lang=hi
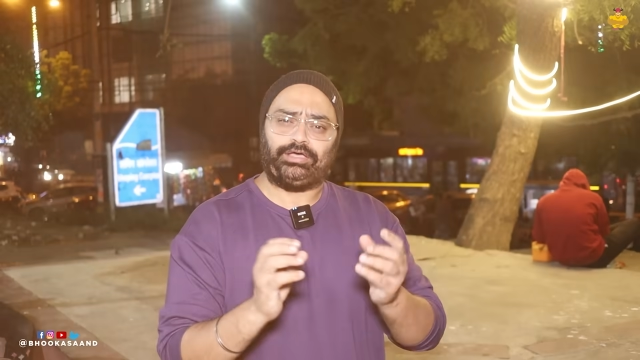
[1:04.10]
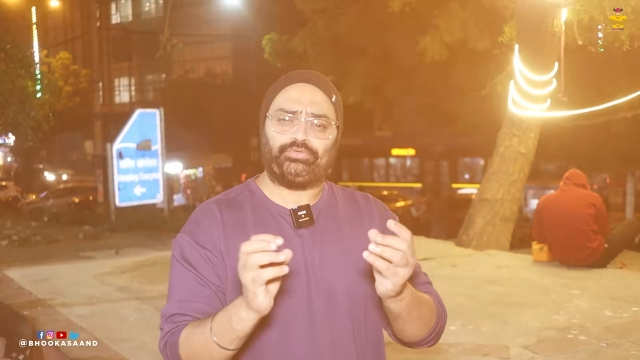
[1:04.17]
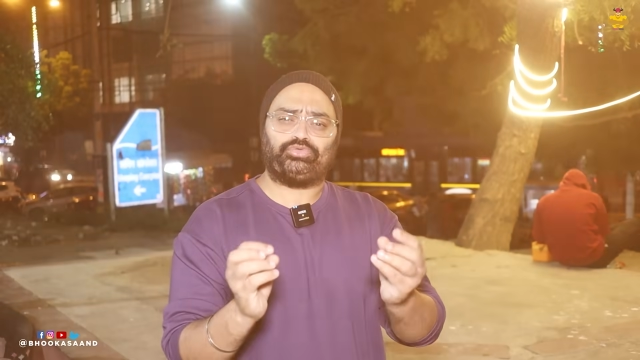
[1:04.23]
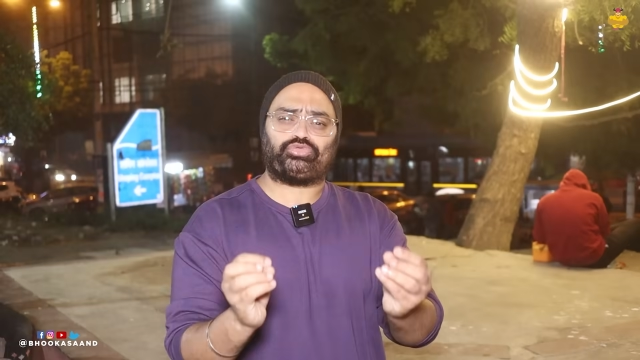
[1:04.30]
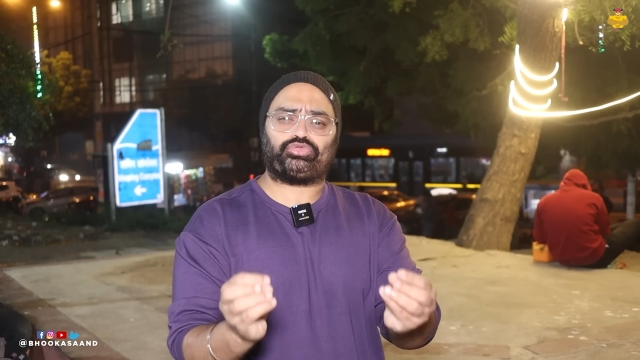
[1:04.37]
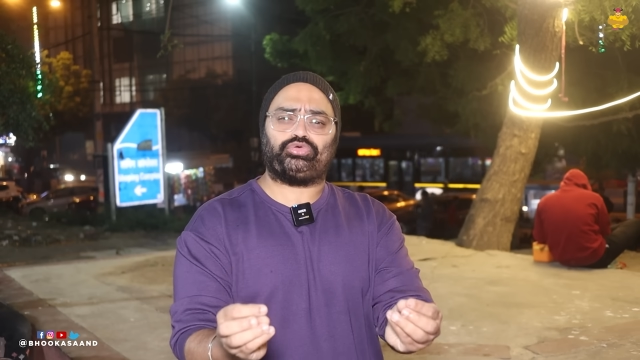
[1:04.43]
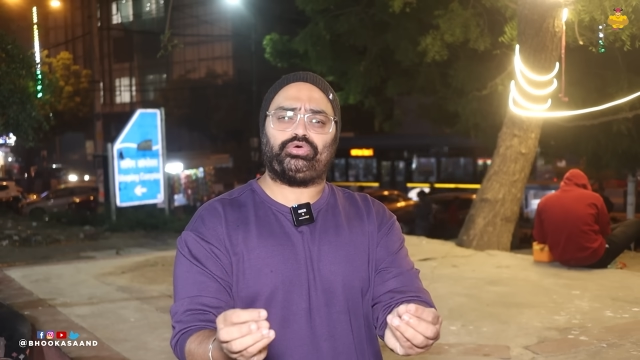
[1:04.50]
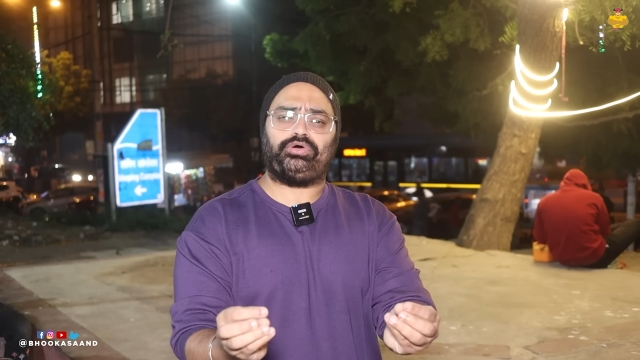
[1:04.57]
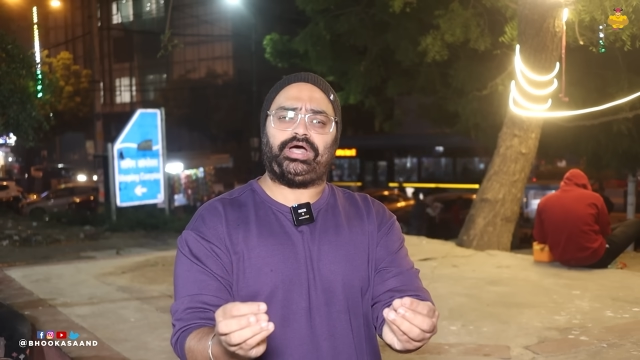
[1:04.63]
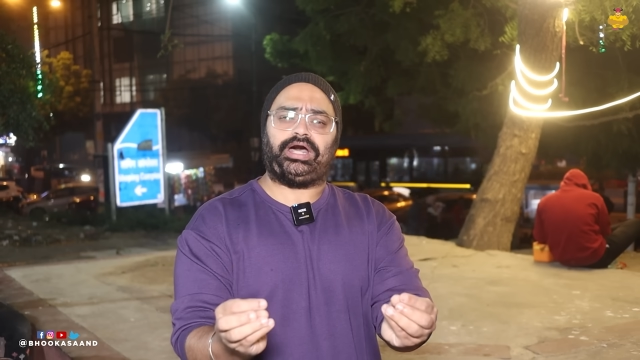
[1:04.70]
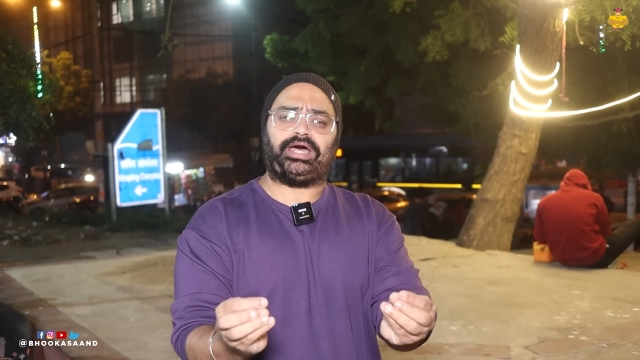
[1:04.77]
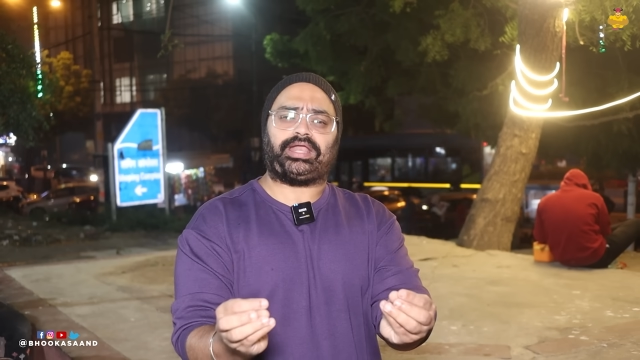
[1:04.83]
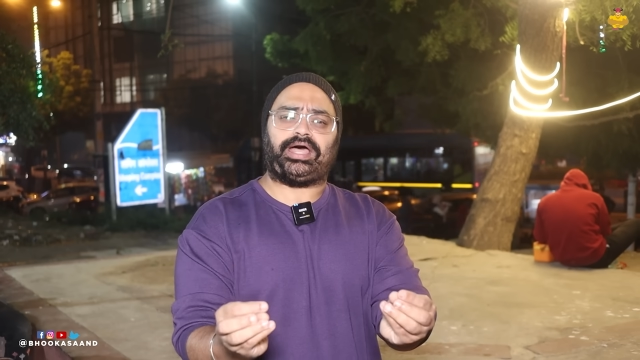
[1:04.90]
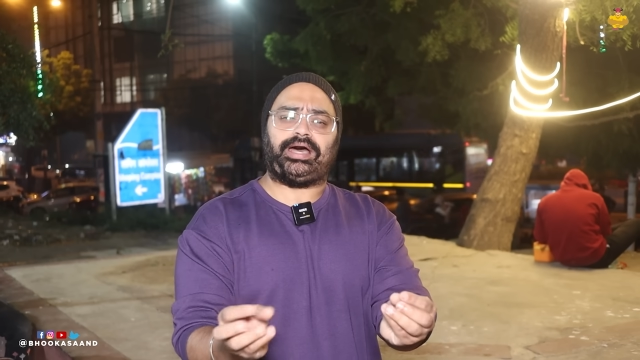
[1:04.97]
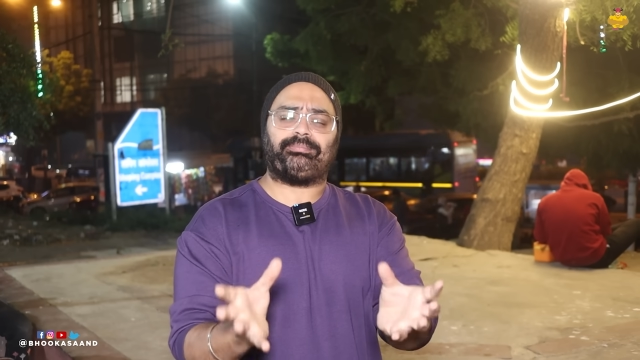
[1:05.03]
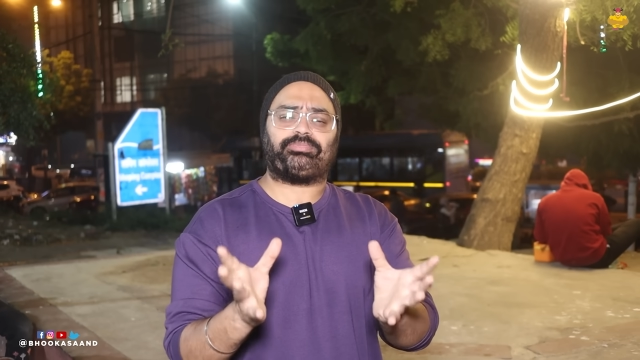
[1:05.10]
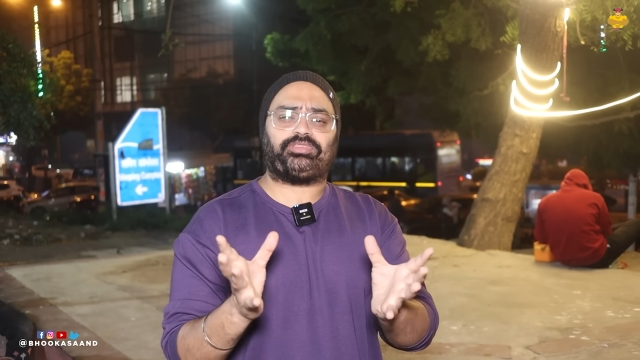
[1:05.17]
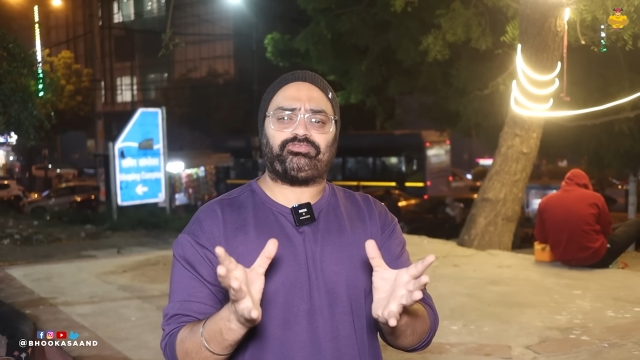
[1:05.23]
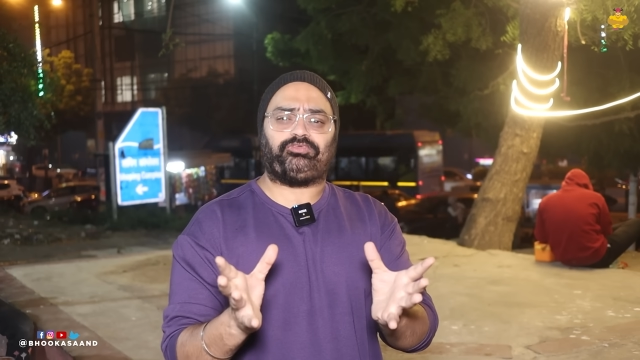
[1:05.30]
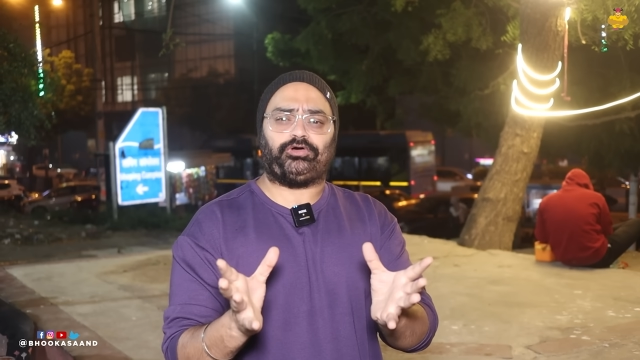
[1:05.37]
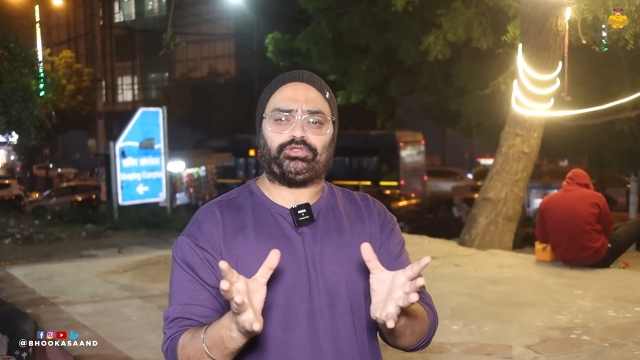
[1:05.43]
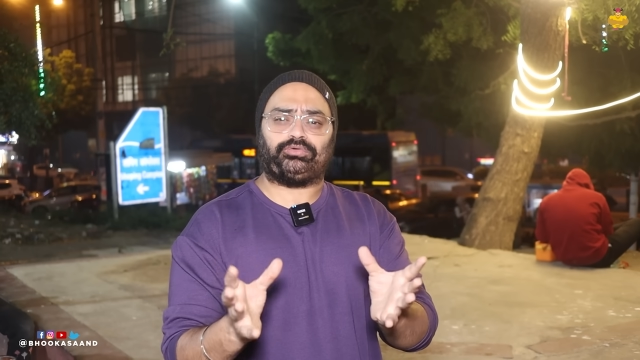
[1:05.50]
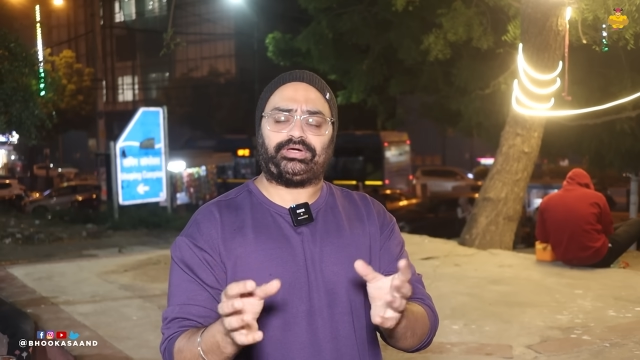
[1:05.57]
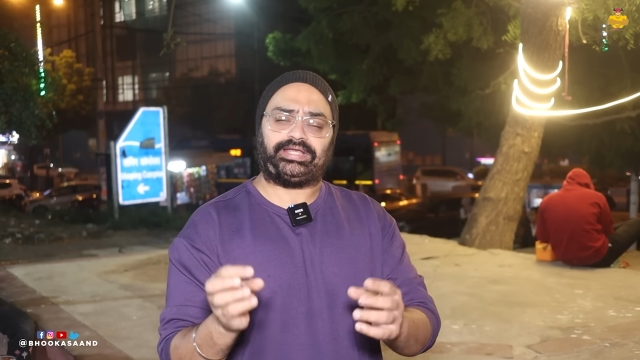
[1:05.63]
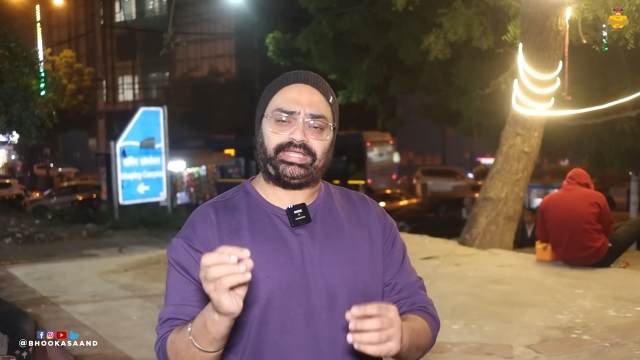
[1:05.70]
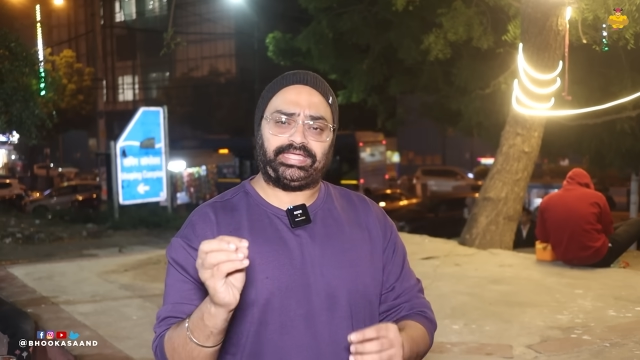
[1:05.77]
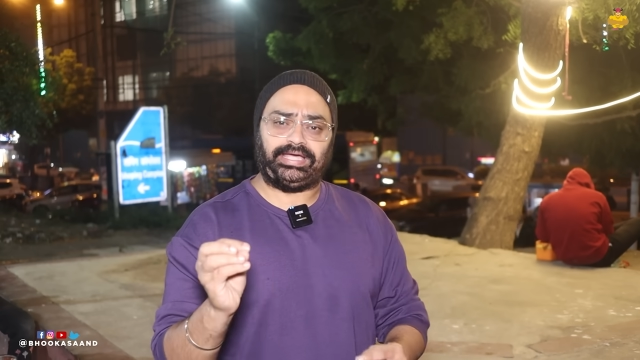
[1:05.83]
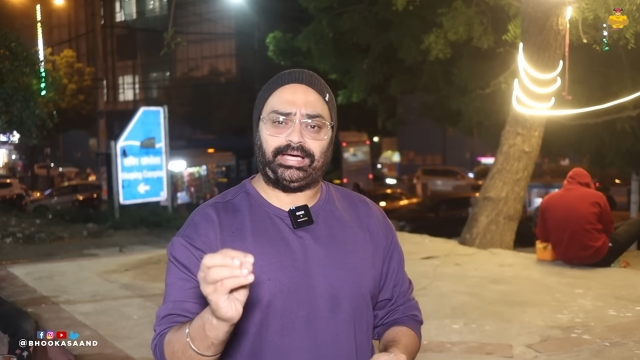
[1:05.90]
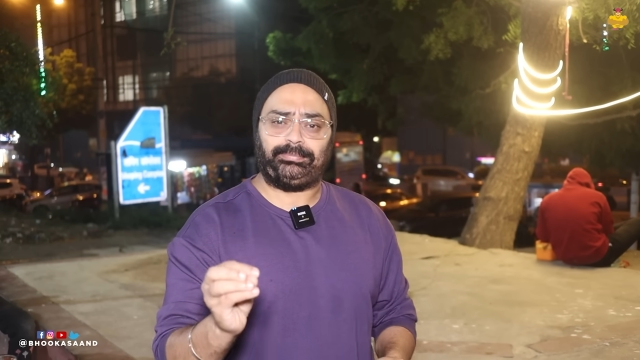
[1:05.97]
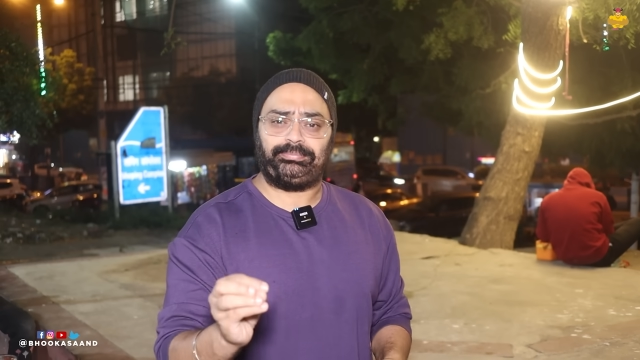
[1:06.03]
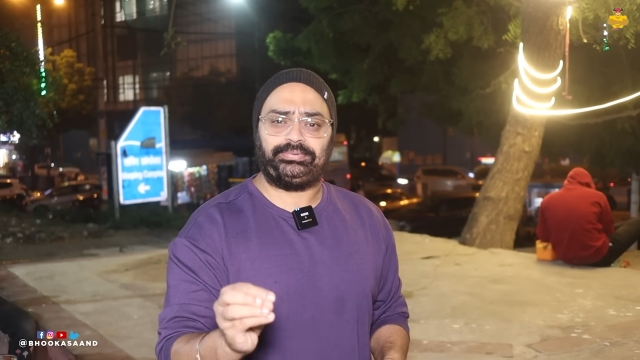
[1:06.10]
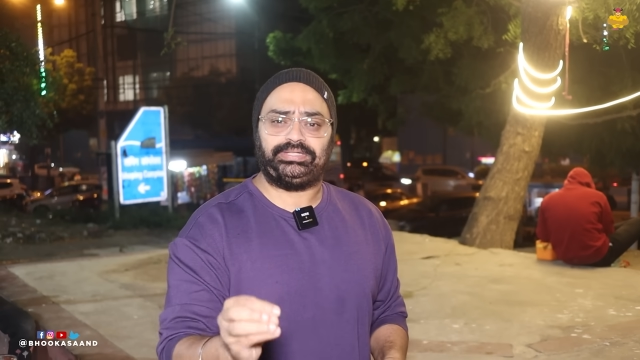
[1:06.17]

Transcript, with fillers: है उसको आराम से फॉलो करके आप